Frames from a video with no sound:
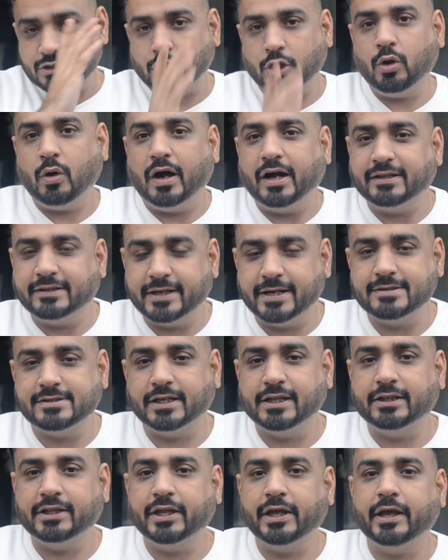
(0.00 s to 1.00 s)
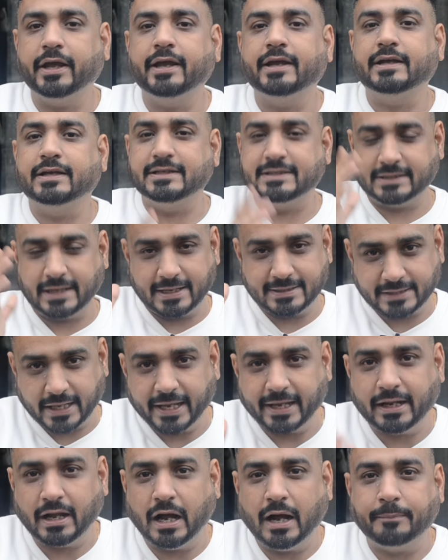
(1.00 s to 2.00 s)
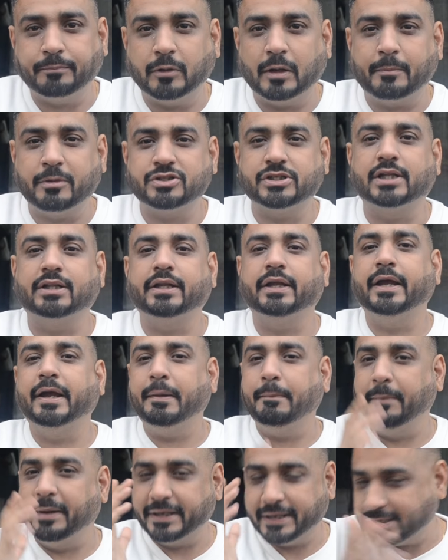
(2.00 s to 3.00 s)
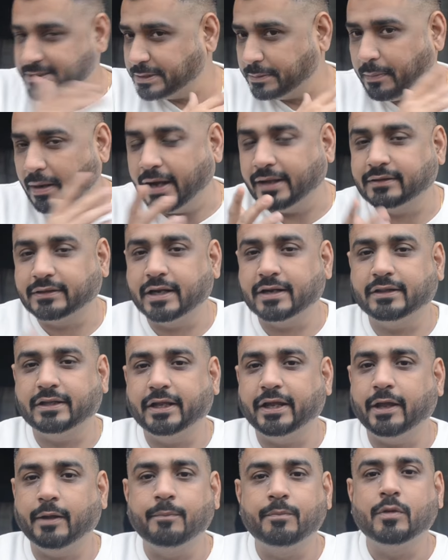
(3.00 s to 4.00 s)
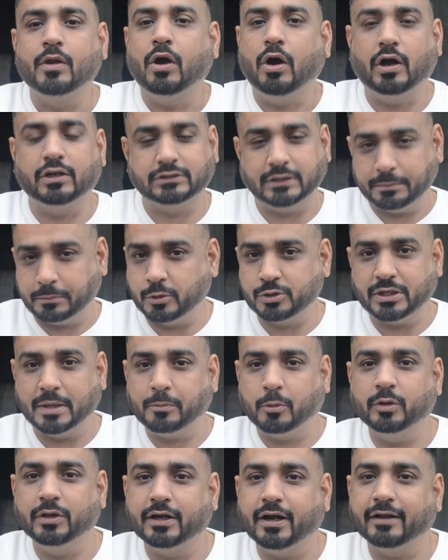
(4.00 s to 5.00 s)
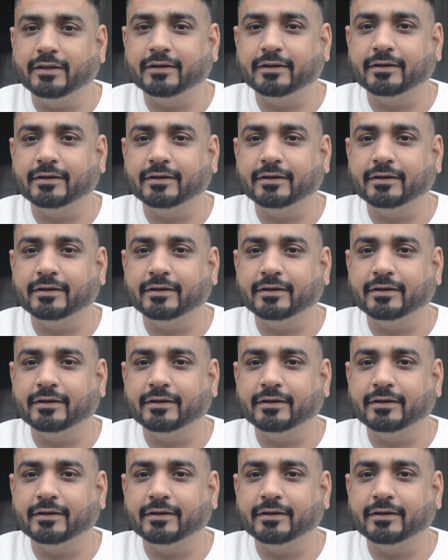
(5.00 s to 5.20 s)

चलो अंदर चलते हैं इसका जायका आप तक पहुंचाते हैं भैया से बात करते हैं और सब कुछ आपको दिखाते